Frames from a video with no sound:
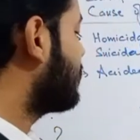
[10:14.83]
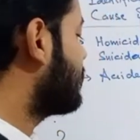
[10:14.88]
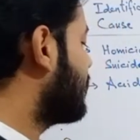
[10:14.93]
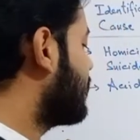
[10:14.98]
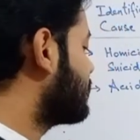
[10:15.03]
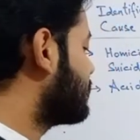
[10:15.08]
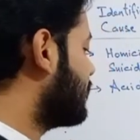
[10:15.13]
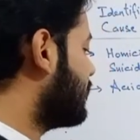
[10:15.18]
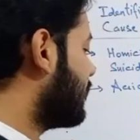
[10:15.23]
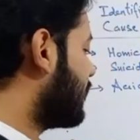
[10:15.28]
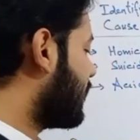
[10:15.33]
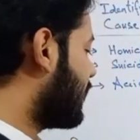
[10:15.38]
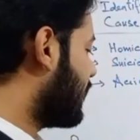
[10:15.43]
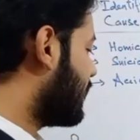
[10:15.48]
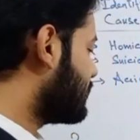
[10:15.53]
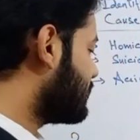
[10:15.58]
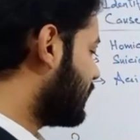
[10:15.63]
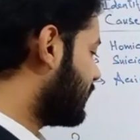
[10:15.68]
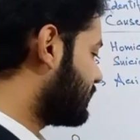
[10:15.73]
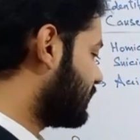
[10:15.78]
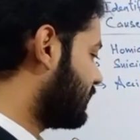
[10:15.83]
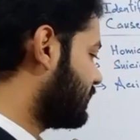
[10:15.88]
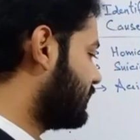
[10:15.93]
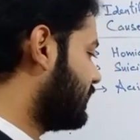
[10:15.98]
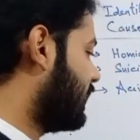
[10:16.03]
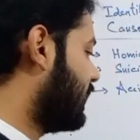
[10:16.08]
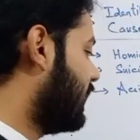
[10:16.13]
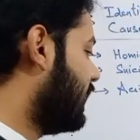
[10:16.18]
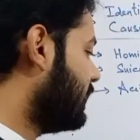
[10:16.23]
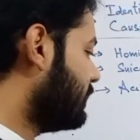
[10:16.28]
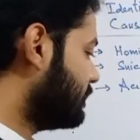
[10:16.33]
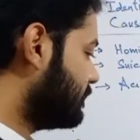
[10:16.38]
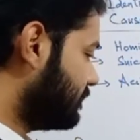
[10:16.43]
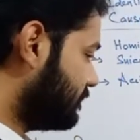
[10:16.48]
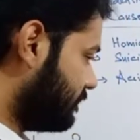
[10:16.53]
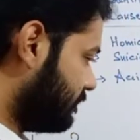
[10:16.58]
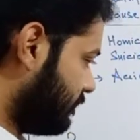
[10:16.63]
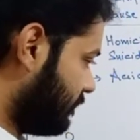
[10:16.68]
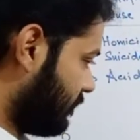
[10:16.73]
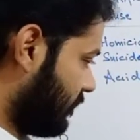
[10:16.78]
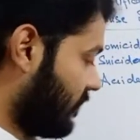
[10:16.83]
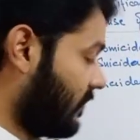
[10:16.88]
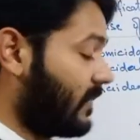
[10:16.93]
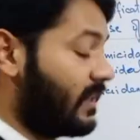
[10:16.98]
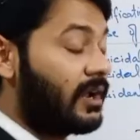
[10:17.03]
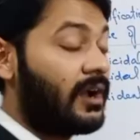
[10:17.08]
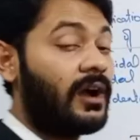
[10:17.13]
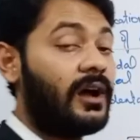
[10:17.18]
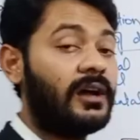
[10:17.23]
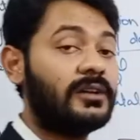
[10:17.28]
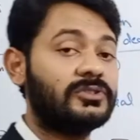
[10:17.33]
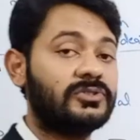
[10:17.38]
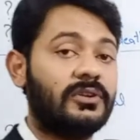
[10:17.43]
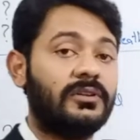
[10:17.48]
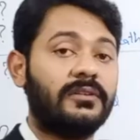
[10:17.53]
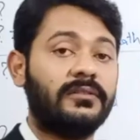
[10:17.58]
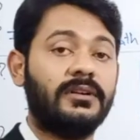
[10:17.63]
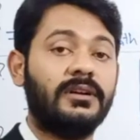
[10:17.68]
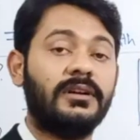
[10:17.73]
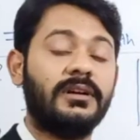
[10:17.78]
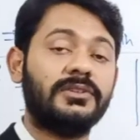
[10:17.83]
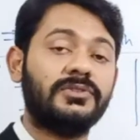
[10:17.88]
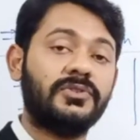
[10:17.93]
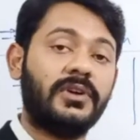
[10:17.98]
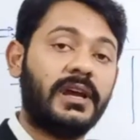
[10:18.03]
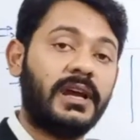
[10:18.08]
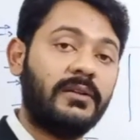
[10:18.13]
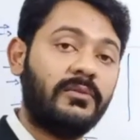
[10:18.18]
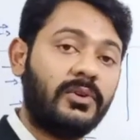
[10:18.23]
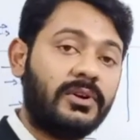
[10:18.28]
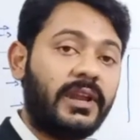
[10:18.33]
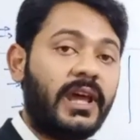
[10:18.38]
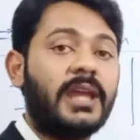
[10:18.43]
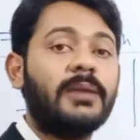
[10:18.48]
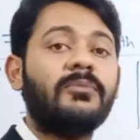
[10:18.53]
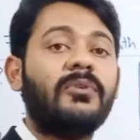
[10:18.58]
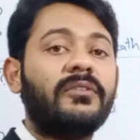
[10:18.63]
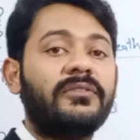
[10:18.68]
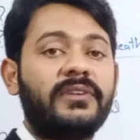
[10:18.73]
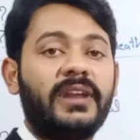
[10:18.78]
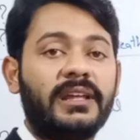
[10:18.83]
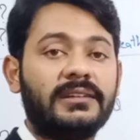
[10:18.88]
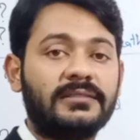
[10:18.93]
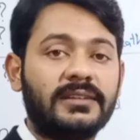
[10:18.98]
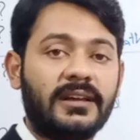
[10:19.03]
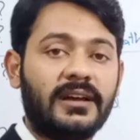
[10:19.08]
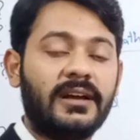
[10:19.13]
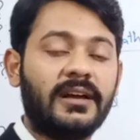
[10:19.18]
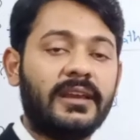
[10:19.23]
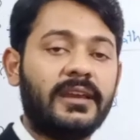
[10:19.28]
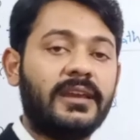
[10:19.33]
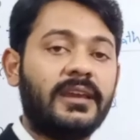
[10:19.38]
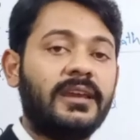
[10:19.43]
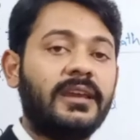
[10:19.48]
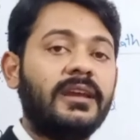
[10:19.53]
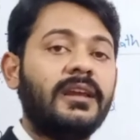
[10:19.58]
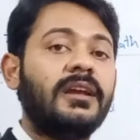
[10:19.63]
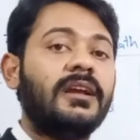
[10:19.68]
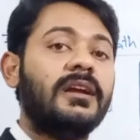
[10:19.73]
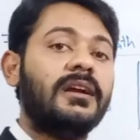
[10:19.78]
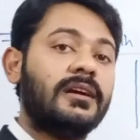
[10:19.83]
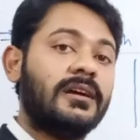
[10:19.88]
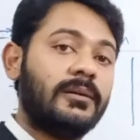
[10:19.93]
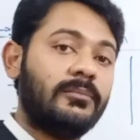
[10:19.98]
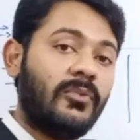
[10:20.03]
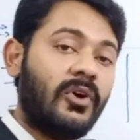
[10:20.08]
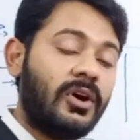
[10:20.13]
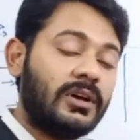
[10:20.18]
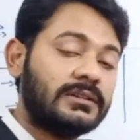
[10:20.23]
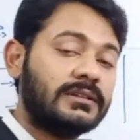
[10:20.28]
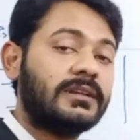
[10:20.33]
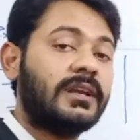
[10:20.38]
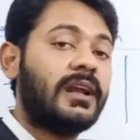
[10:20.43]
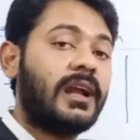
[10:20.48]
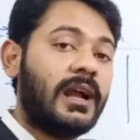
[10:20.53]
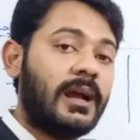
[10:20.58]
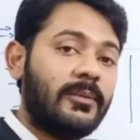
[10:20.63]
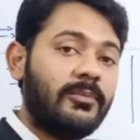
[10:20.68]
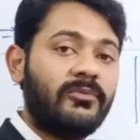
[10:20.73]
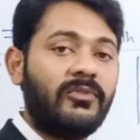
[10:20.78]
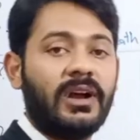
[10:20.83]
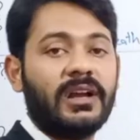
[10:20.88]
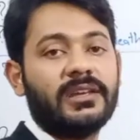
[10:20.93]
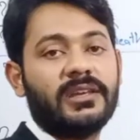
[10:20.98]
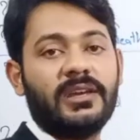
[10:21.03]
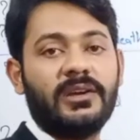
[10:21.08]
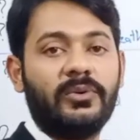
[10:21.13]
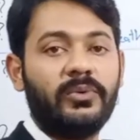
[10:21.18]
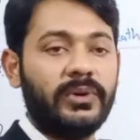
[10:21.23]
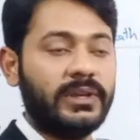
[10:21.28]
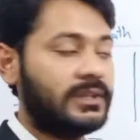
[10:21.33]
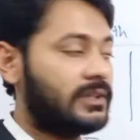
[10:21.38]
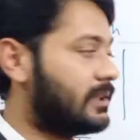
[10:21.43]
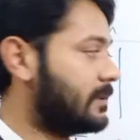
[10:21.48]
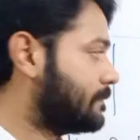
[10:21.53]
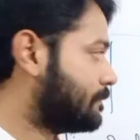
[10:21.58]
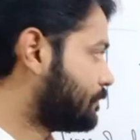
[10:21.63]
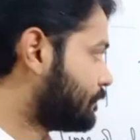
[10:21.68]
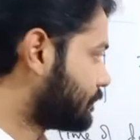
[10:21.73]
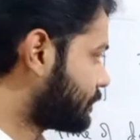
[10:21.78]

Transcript: अंदाज़ा लगाया जा सकता है काज ऑफ जो है वो टाइम ऑफ डेथ का कि मौत कब वाक़ हुई थी